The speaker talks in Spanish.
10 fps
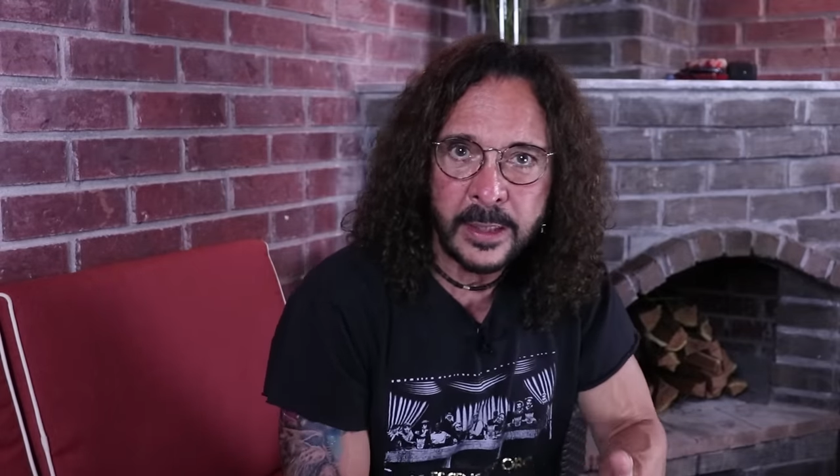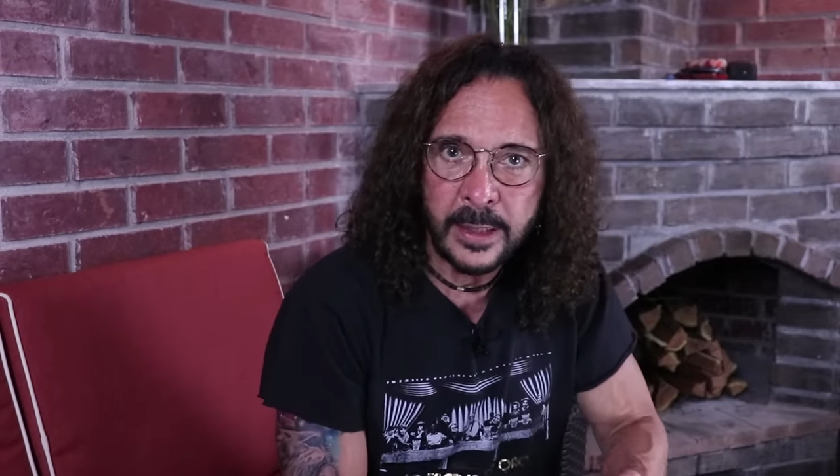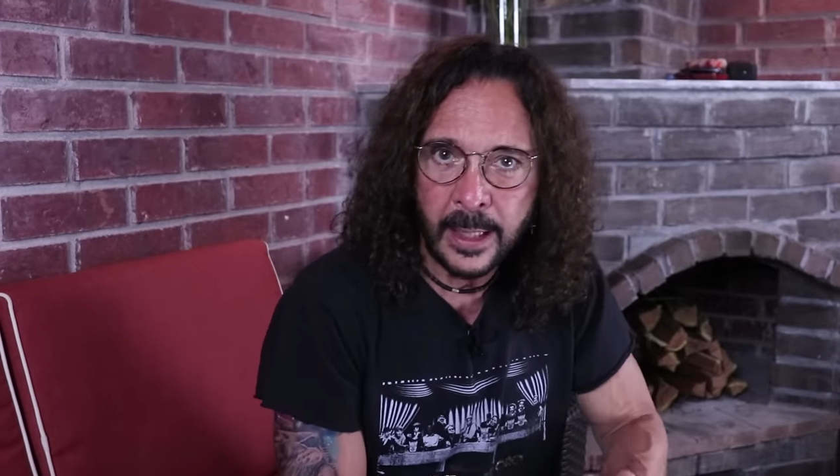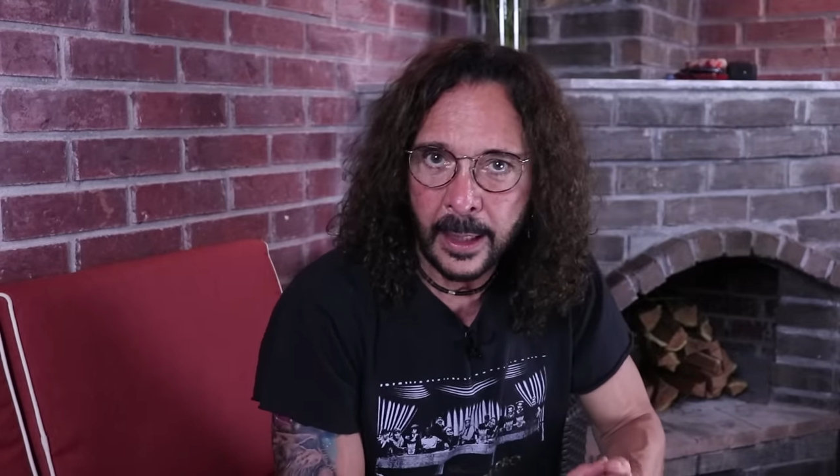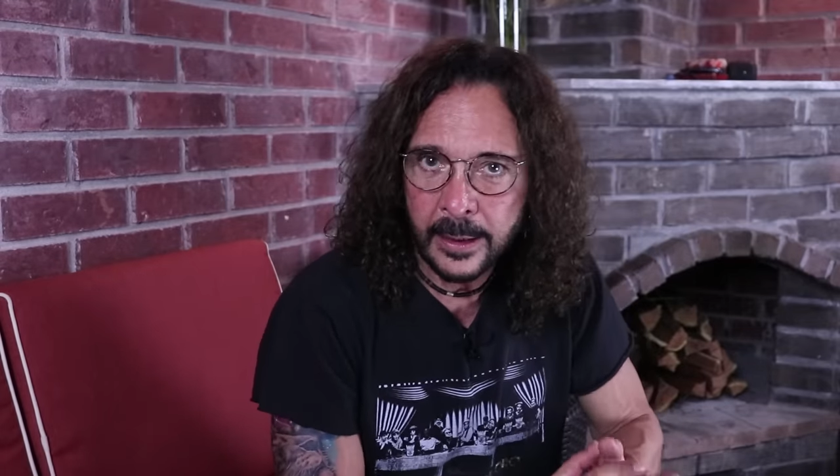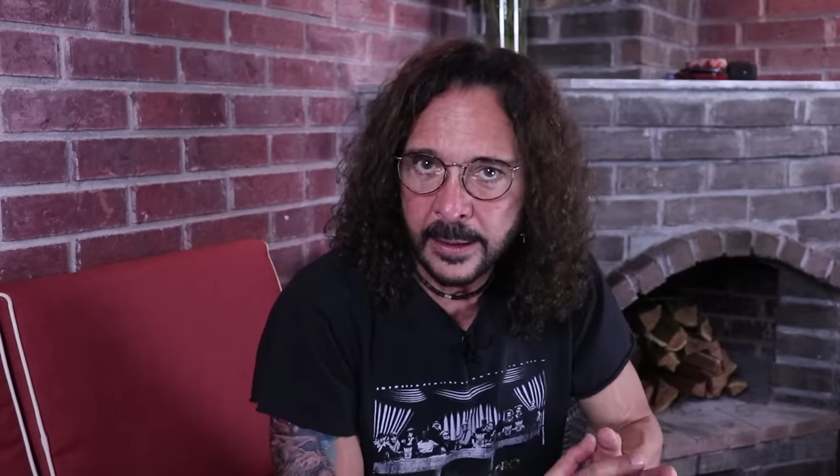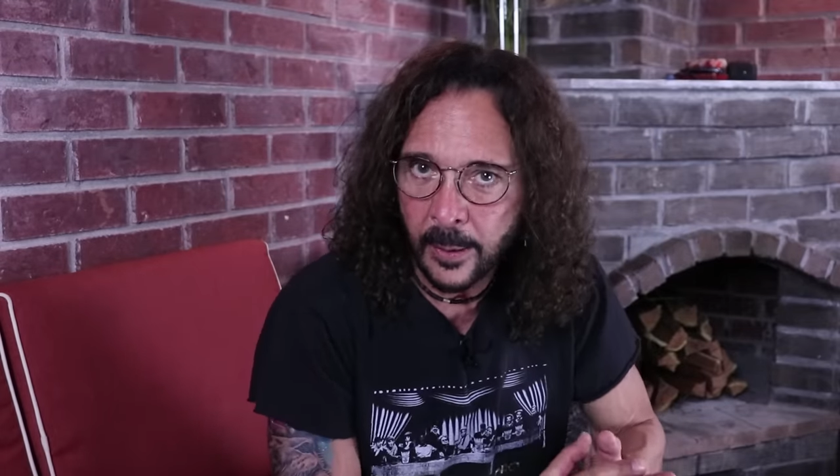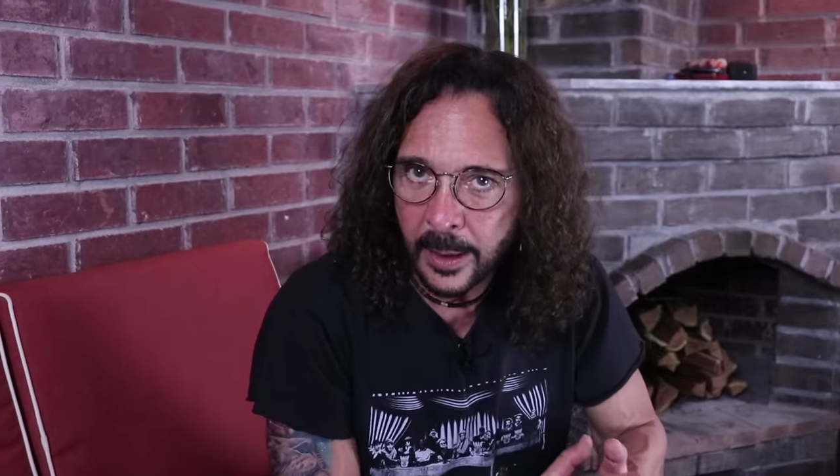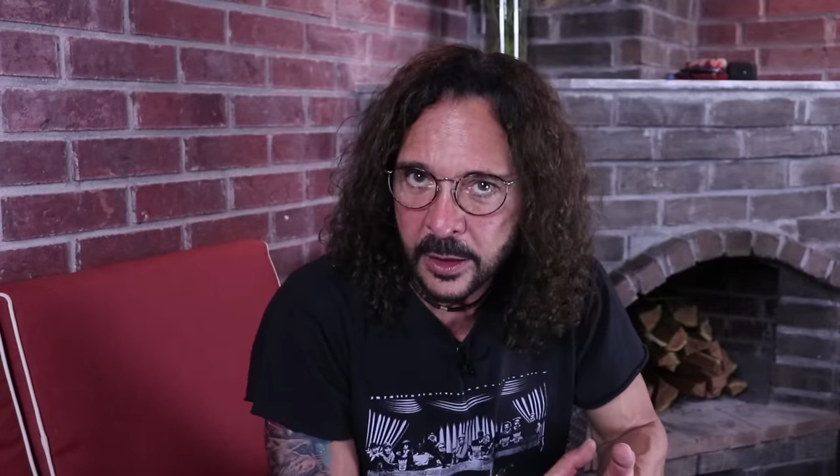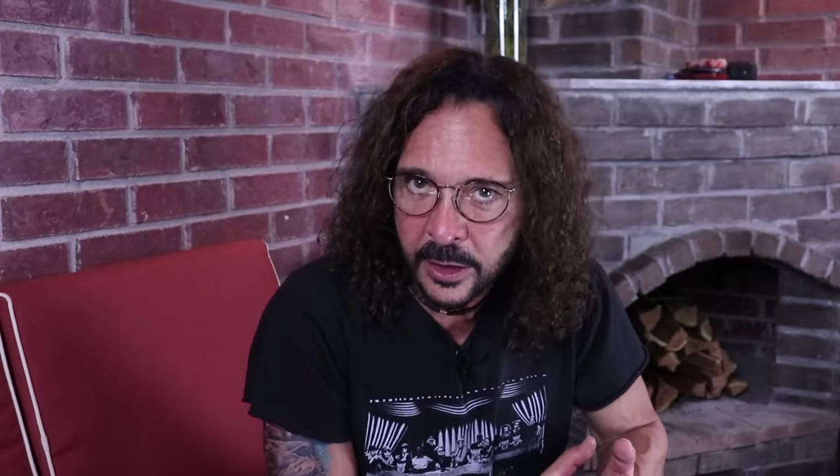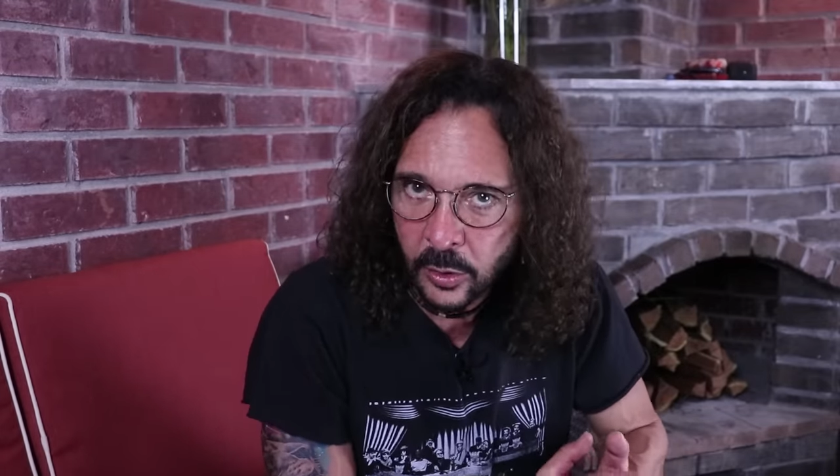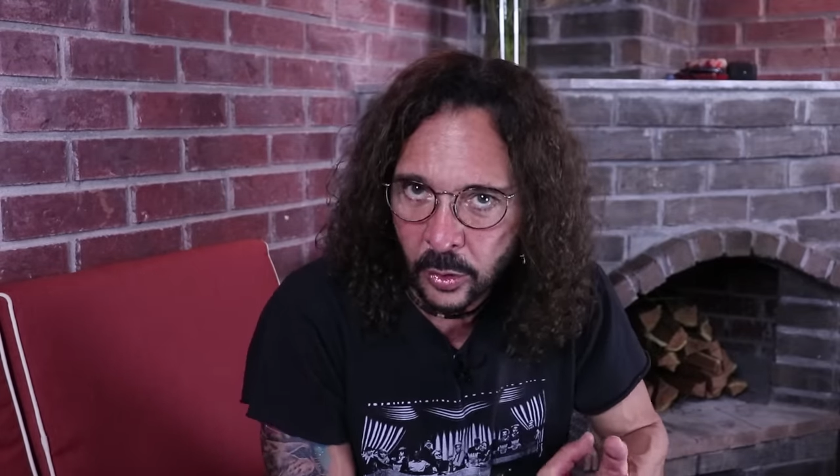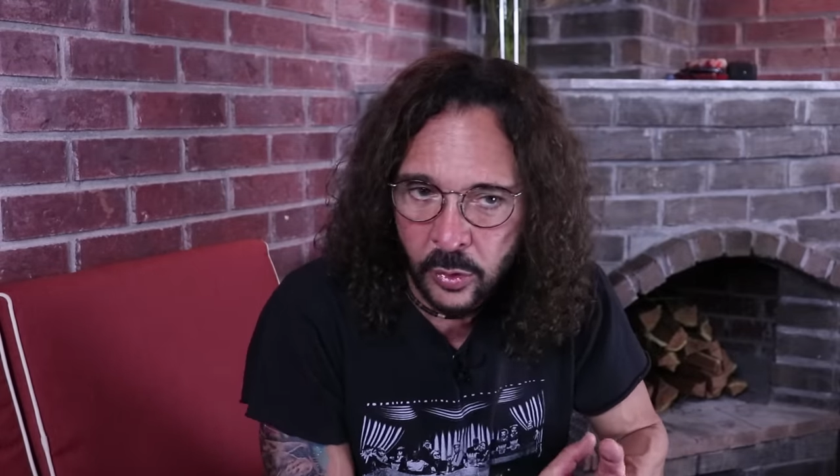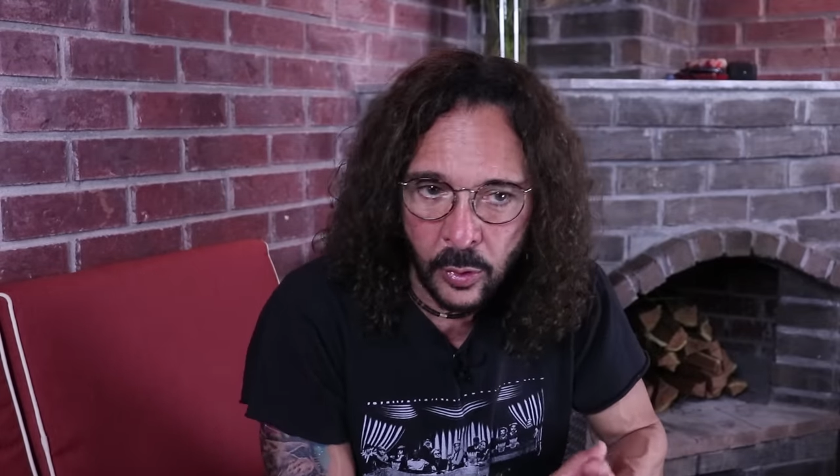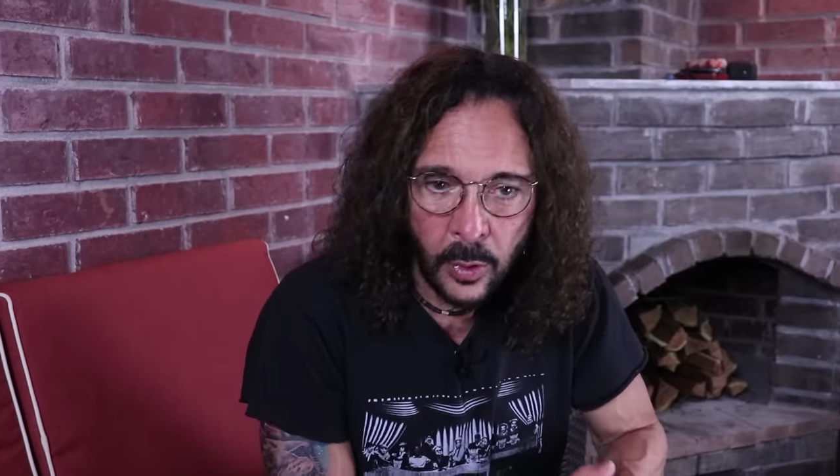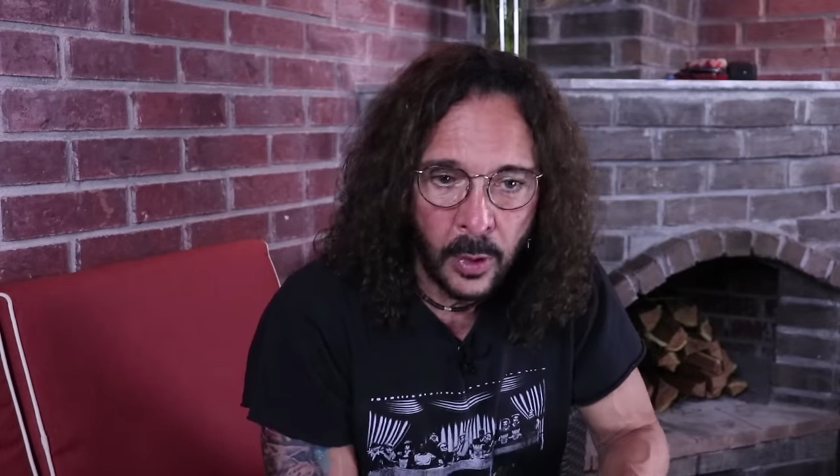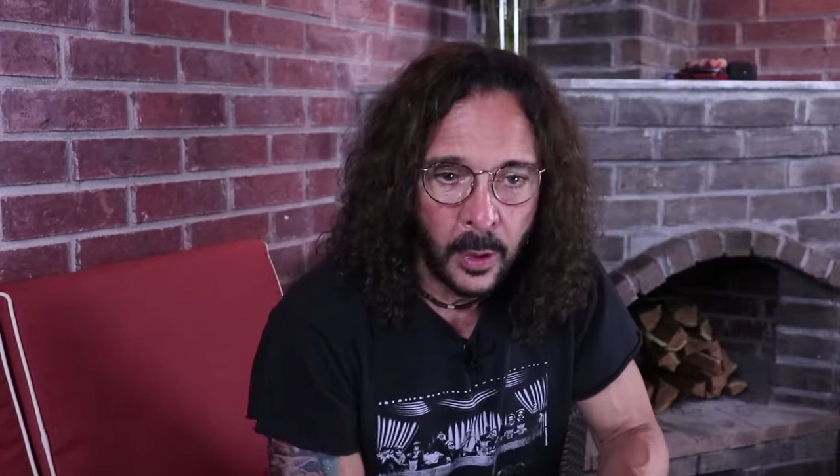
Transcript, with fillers: que hacía estaba chistoso,